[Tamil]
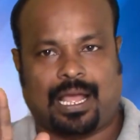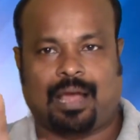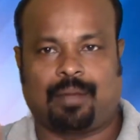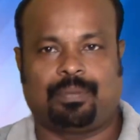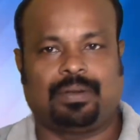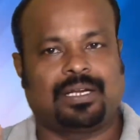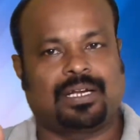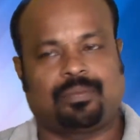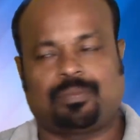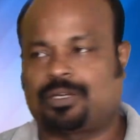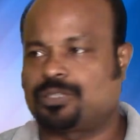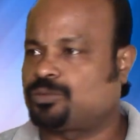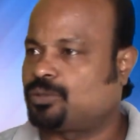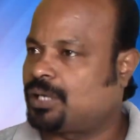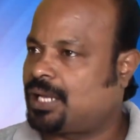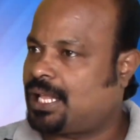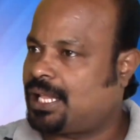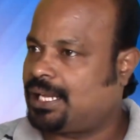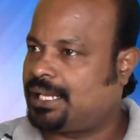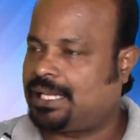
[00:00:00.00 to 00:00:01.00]
அப்படின்ற மாதிரி
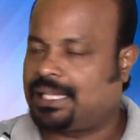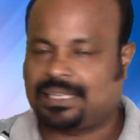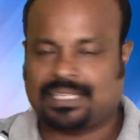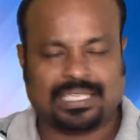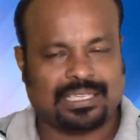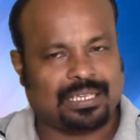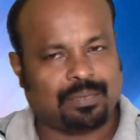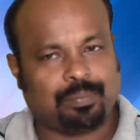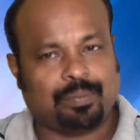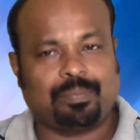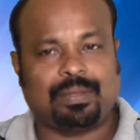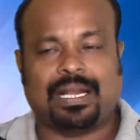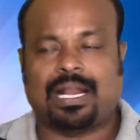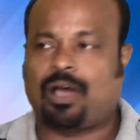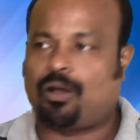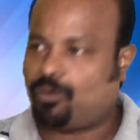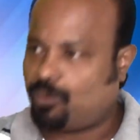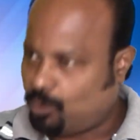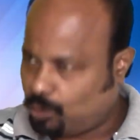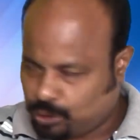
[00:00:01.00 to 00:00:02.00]
சொன்னால் அதில் எந்த தப்புமே இல்லை
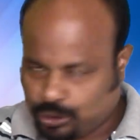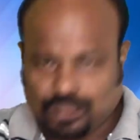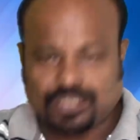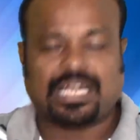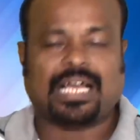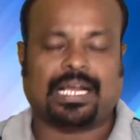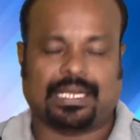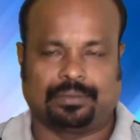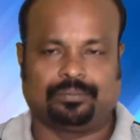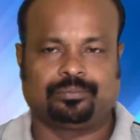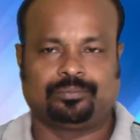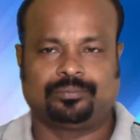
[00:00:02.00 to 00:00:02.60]
அவங்க ஒத்துக்கிட்டாங்க